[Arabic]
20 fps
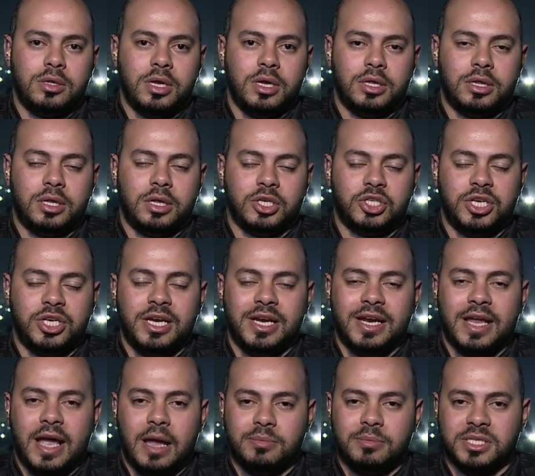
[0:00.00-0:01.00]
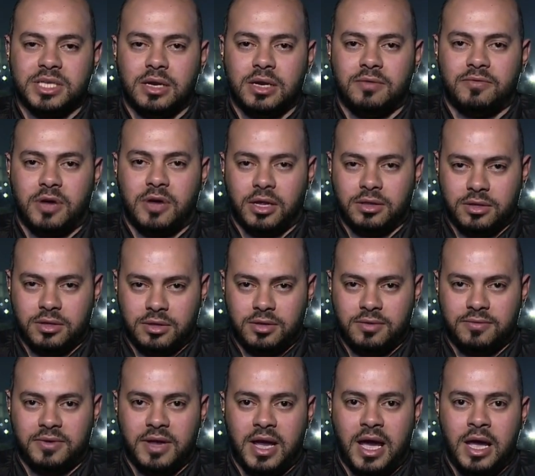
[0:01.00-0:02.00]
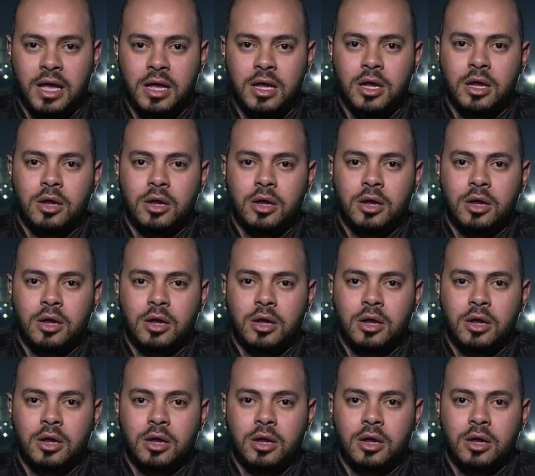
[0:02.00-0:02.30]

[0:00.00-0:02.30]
التشكيل الخمسه اللي في خط الدفاع